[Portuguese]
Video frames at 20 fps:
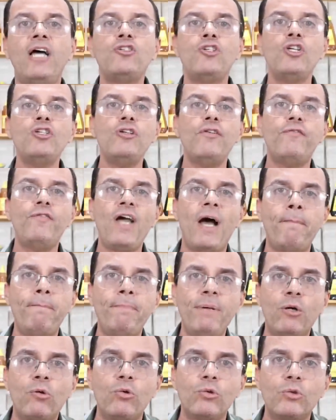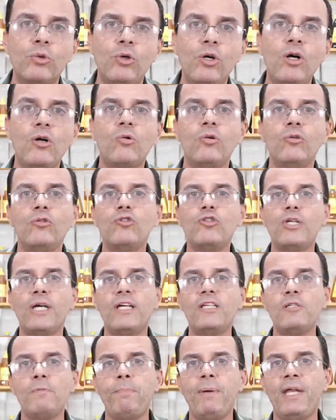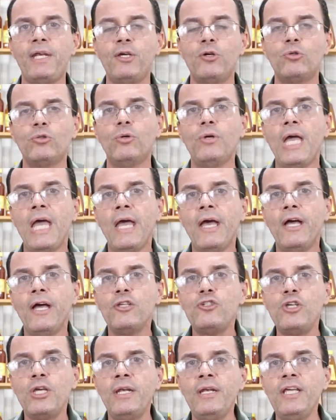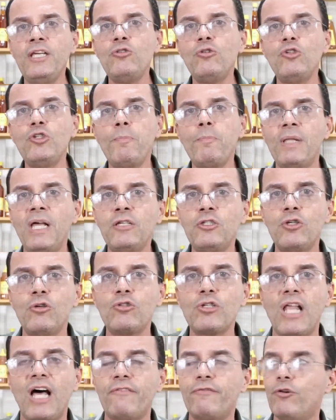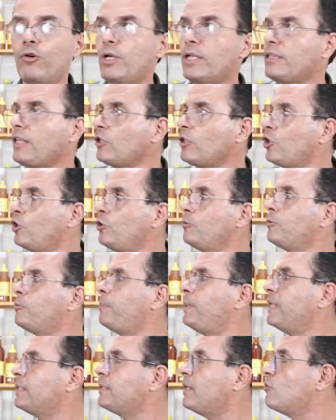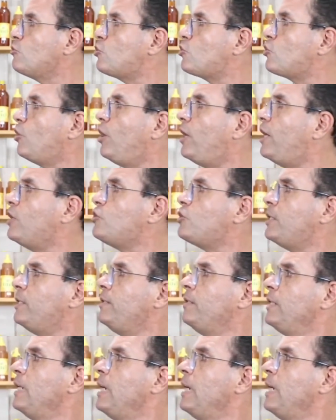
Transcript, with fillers: gente vê apicultor quando chega esse período de início de plantio de lavoura, tá todo mundo plantando soja,